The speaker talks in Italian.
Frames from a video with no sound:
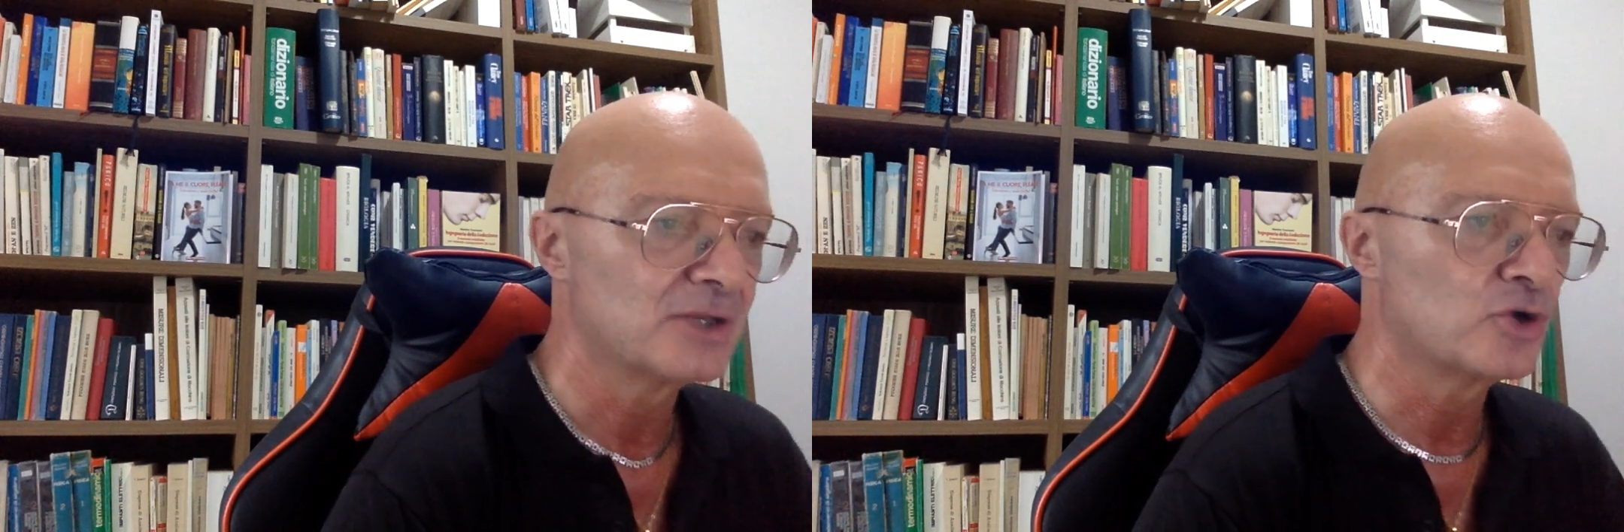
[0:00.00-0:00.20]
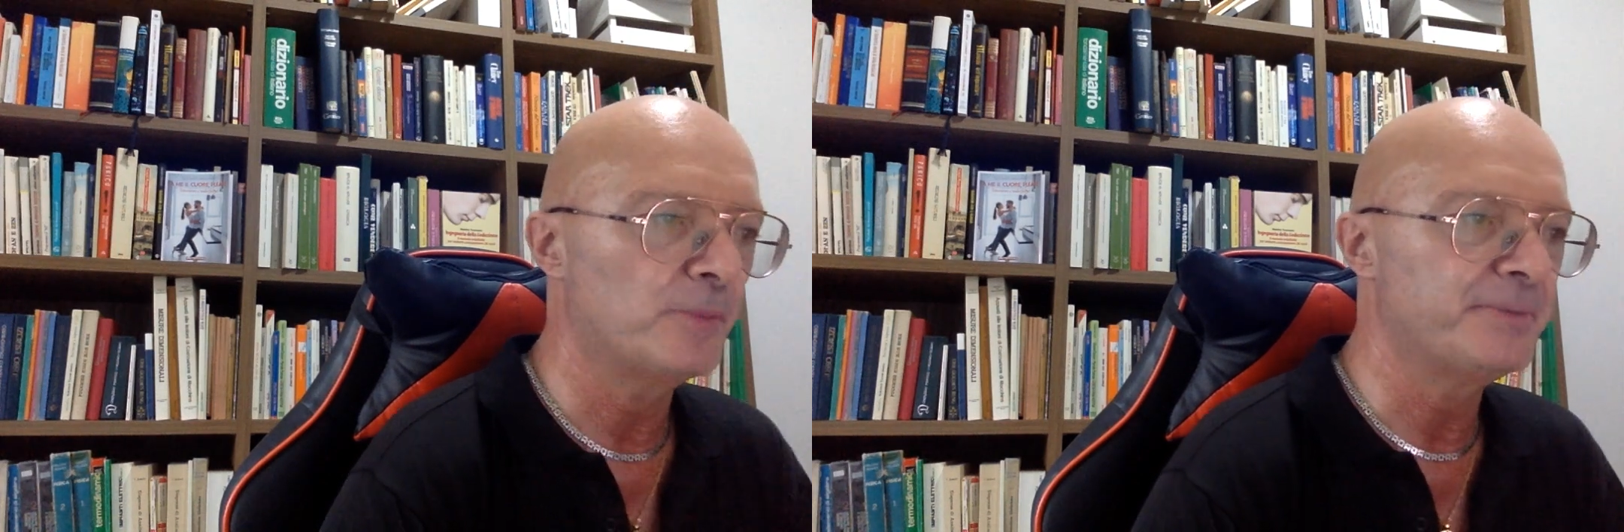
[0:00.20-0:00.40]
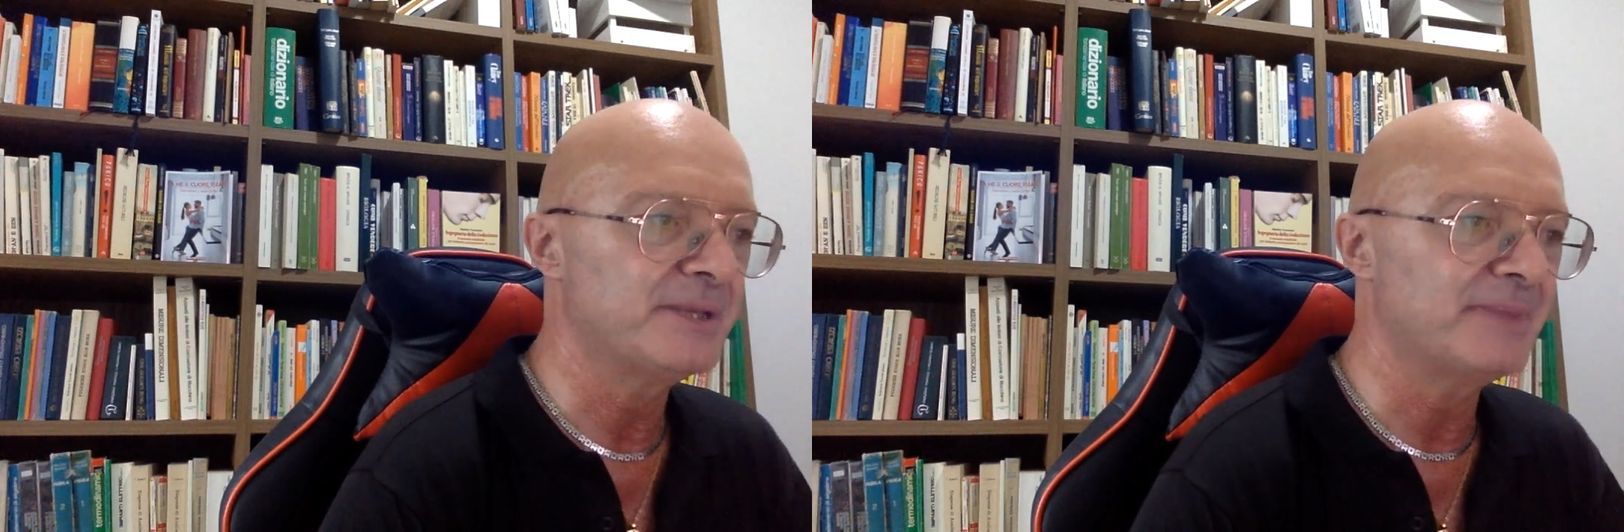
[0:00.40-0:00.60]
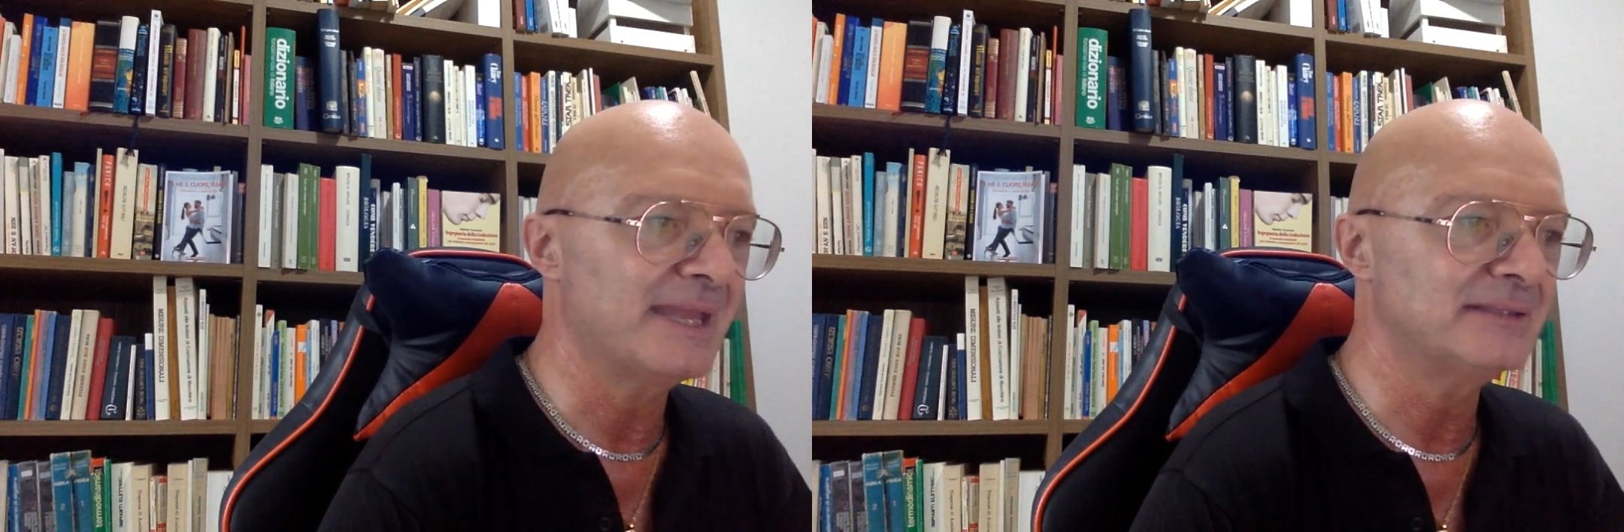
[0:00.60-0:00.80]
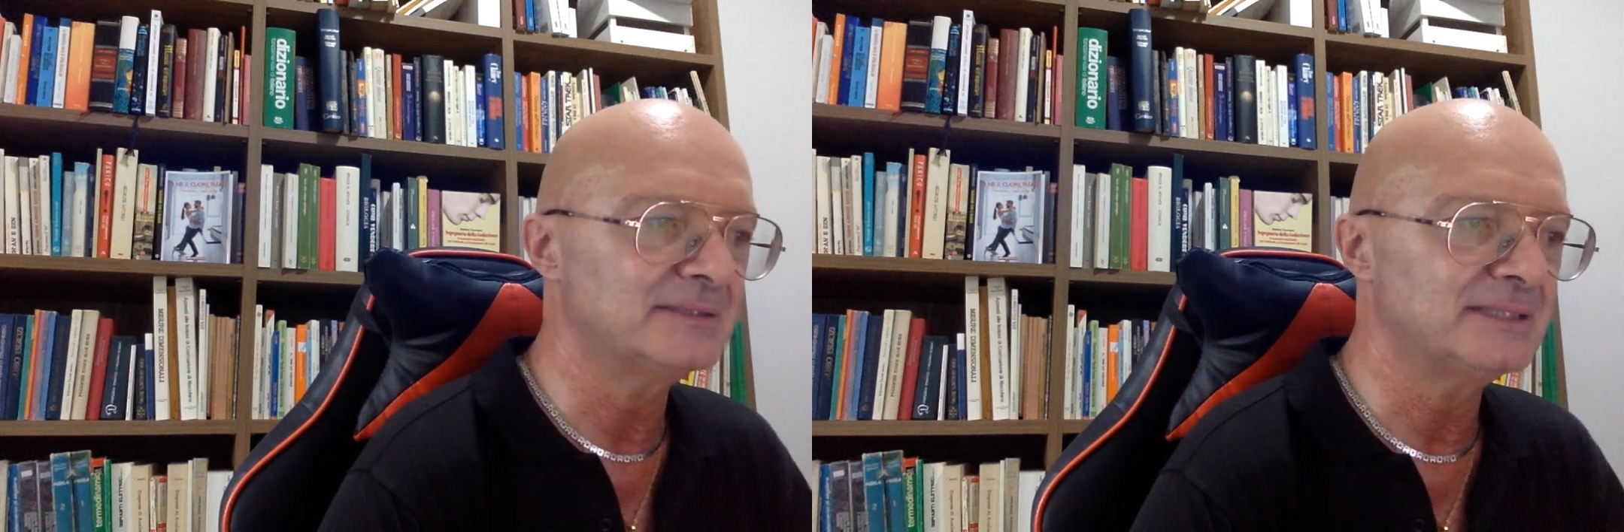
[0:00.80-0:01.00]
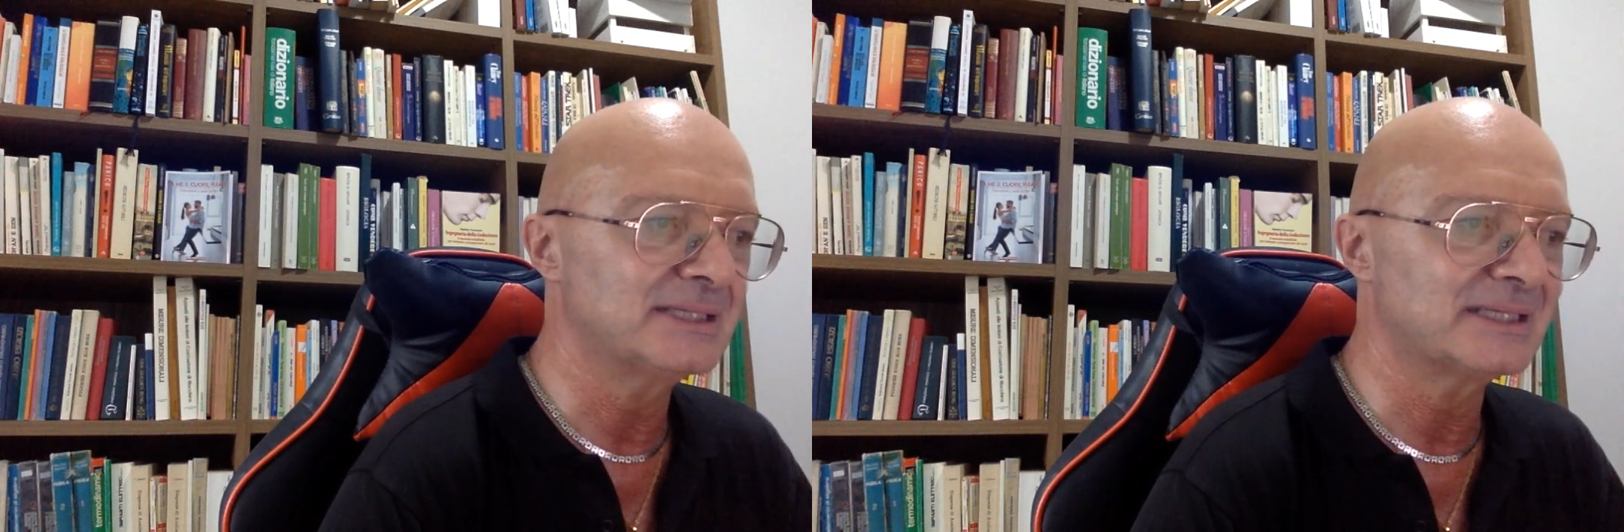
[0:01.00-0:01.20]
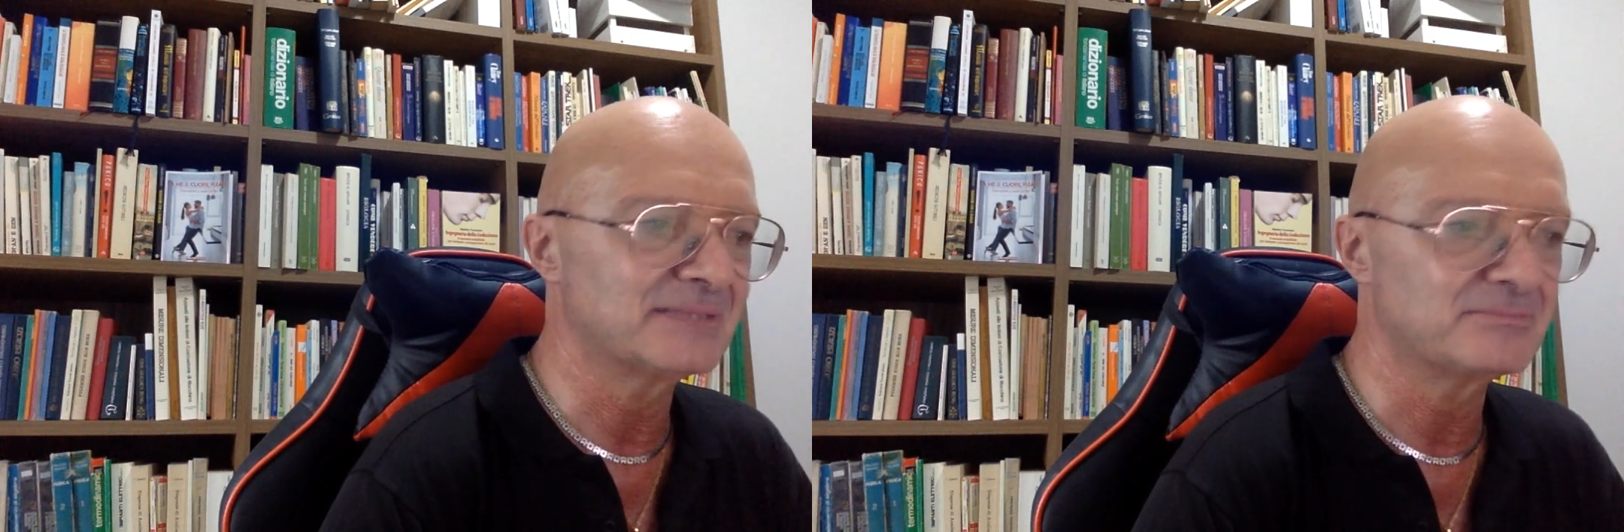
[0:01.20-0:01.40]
Complimenti